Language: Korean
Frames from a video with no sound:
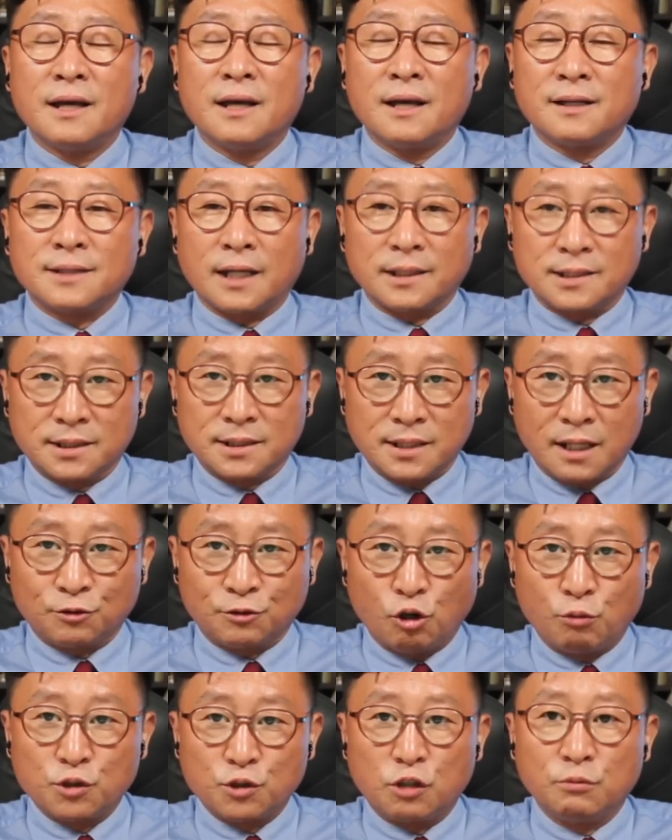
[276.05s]
사실상
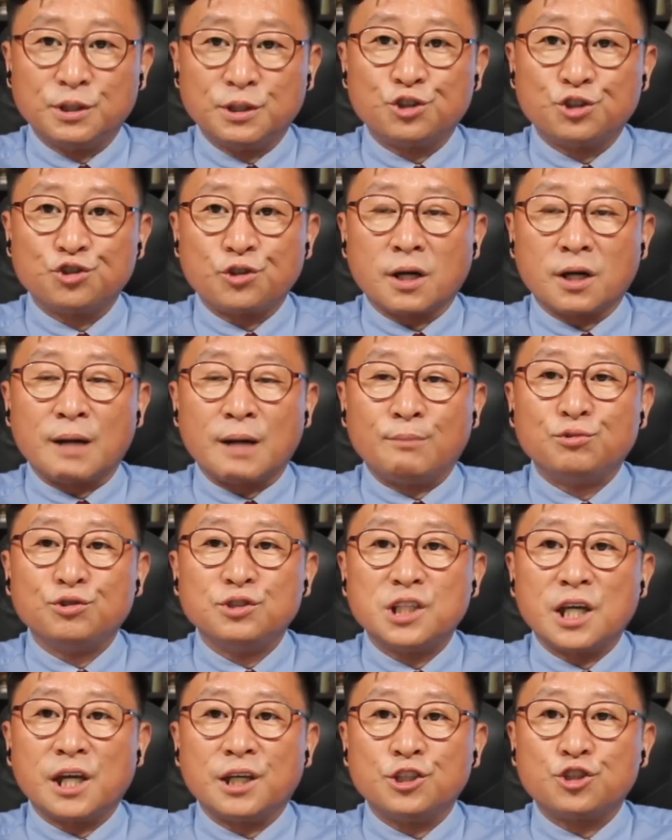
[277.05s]
더불어민주당과
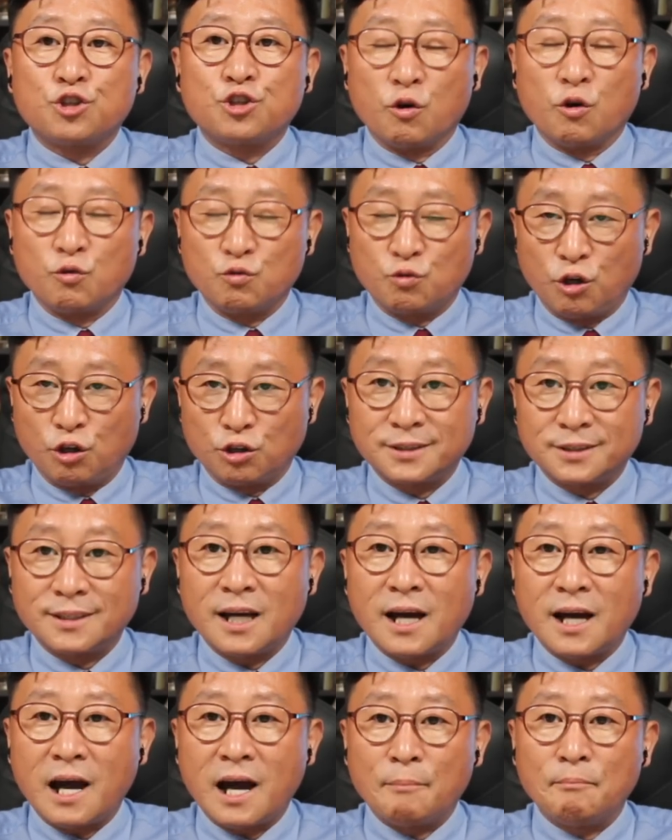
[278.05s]
문재인 정권은
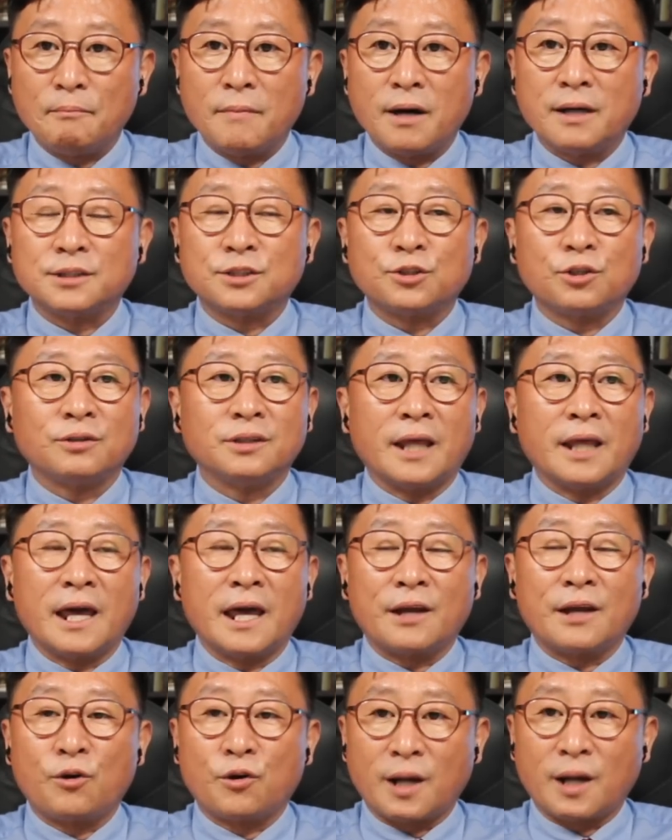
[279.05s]
한마디로
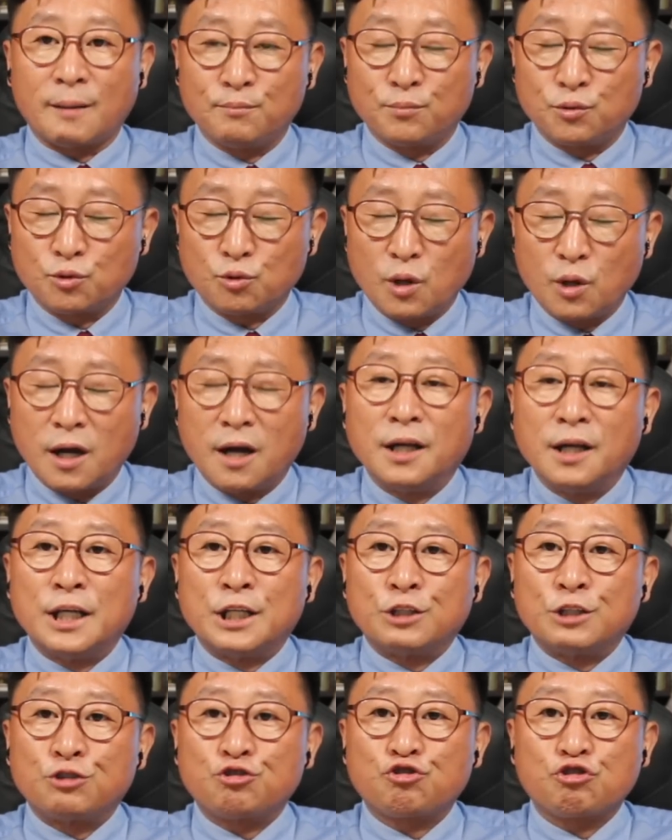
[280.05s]
내로남불과
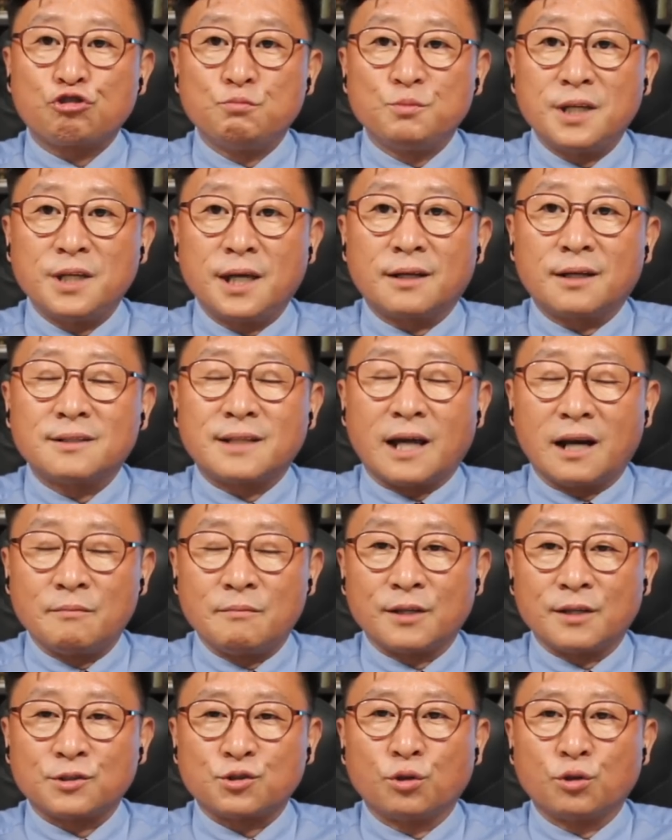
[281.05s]
추미애를
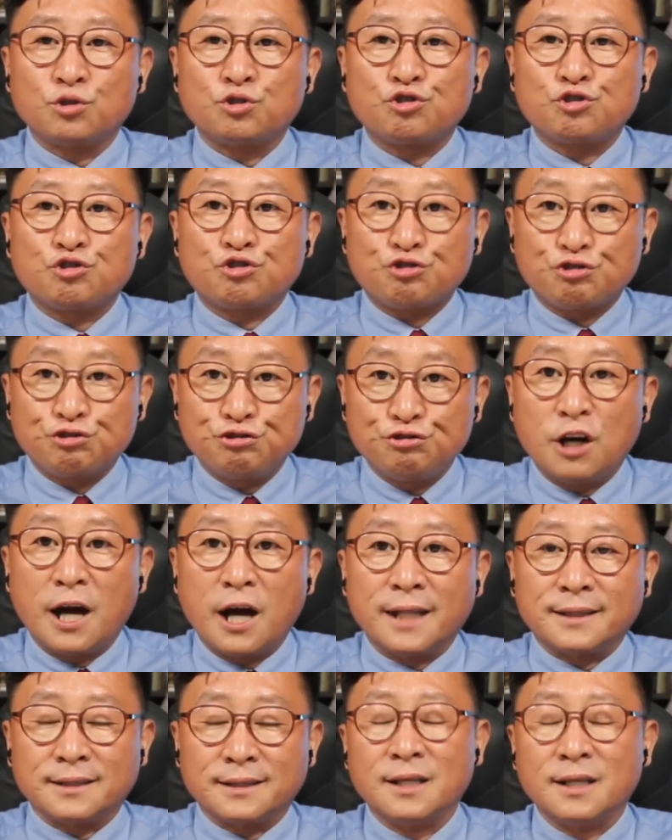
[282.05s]
닮아서
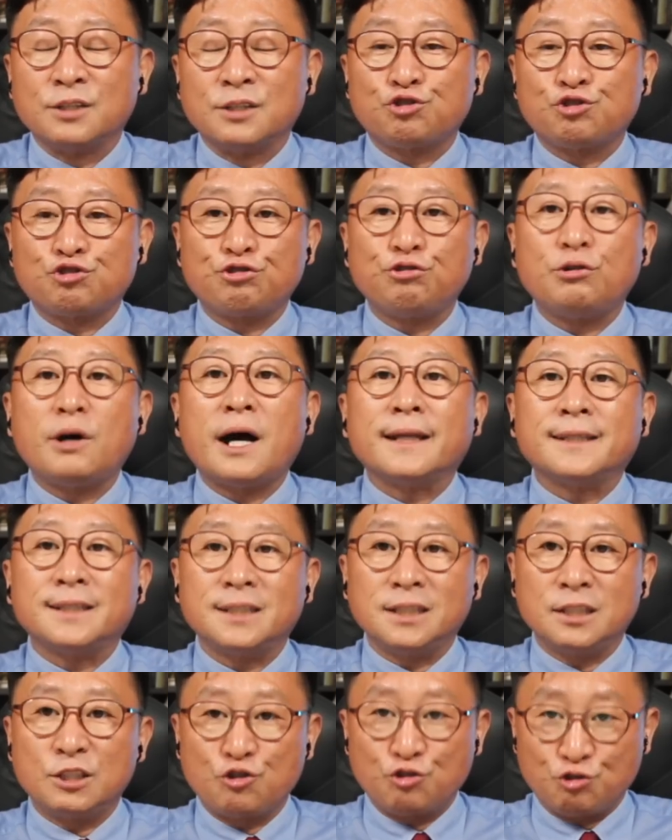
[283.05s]
추한
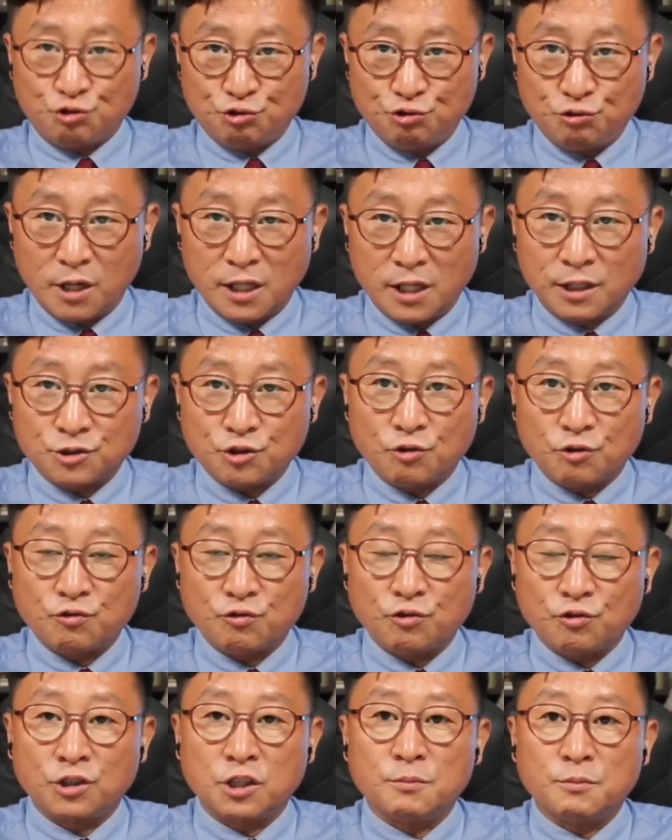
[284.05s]
추하디 추한
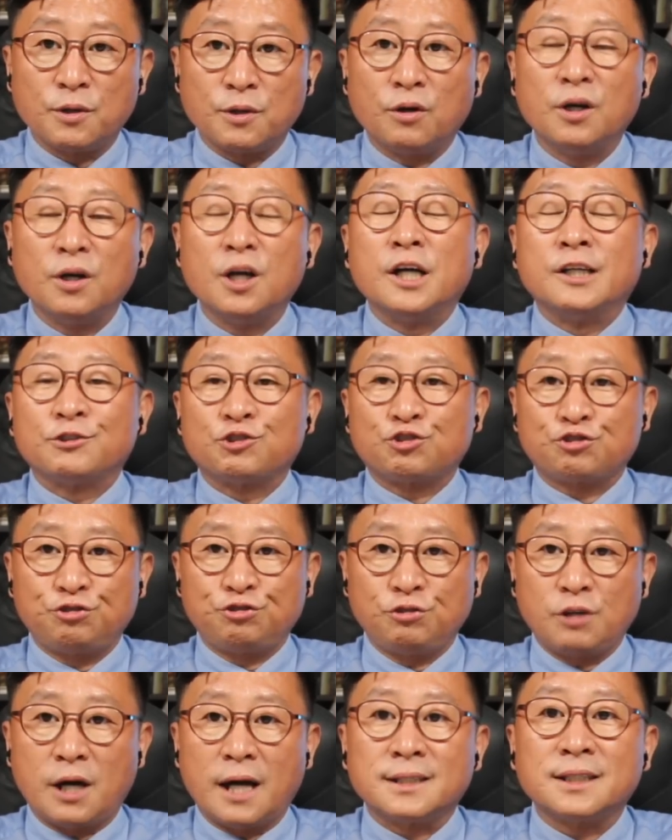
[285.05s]
정권이며
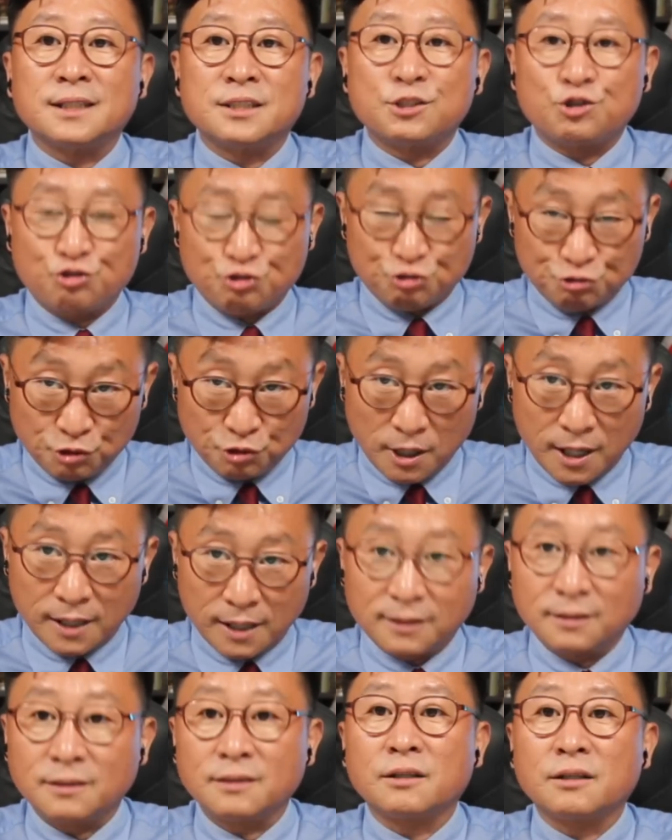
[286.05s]
추하디
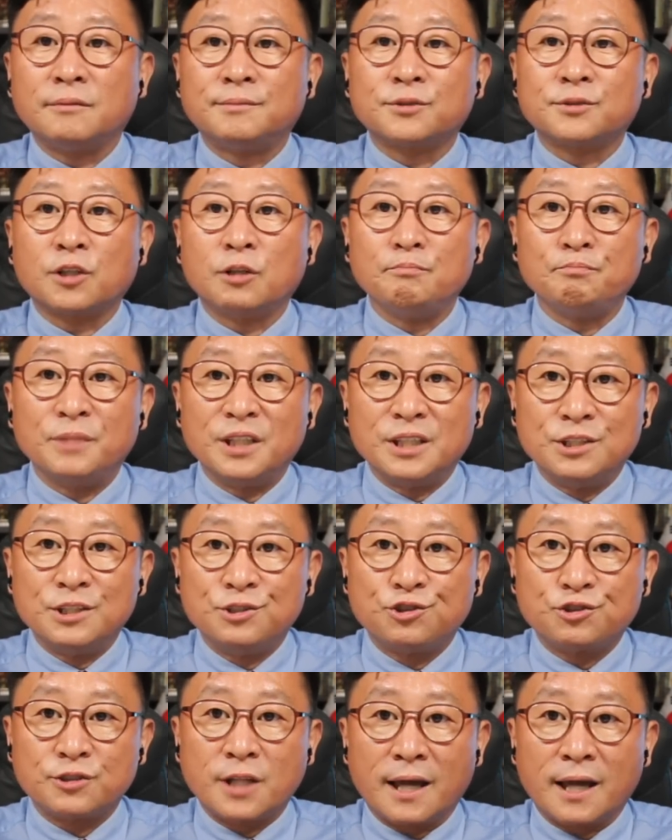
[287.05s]
추한
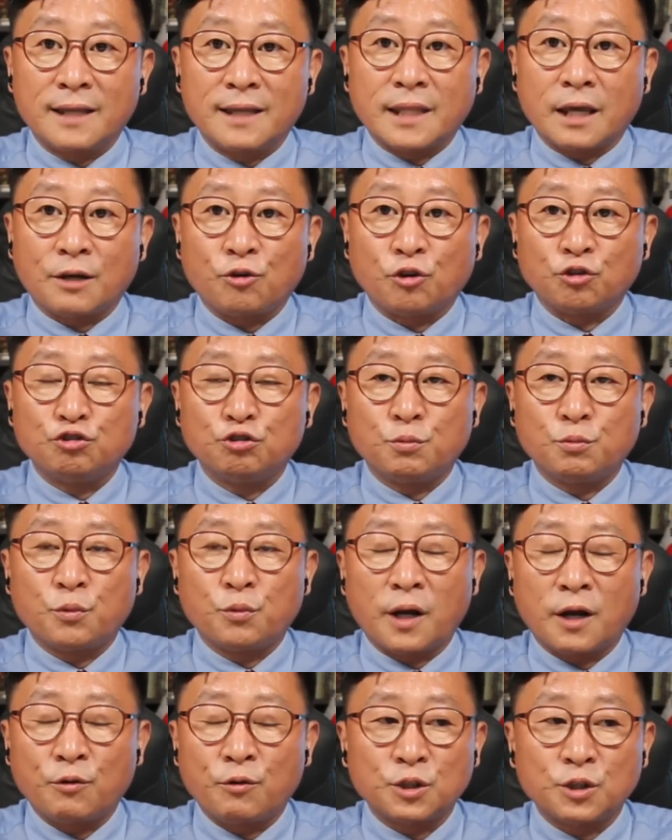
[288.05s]
더불어민주당의 대권
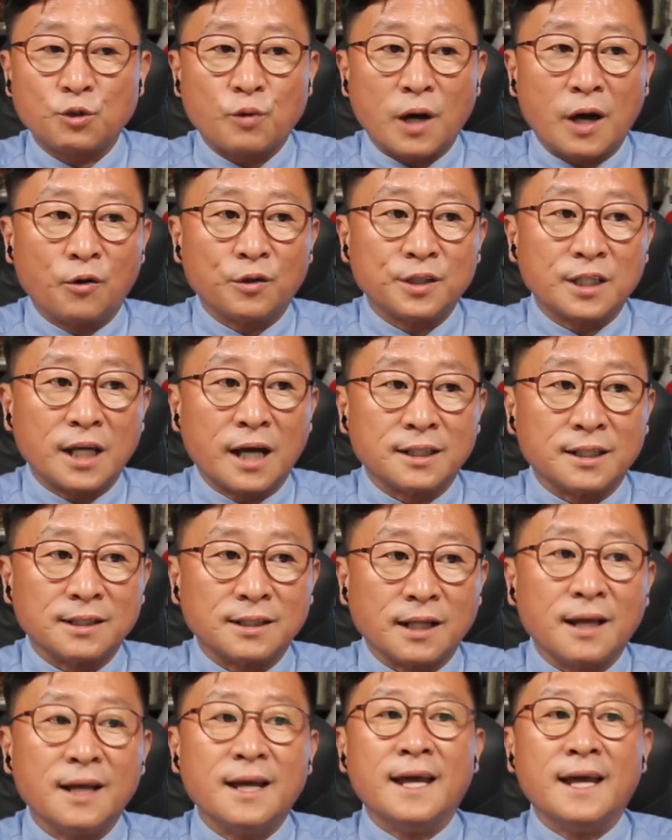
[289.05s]
후보라고 해도 과언이 아니다.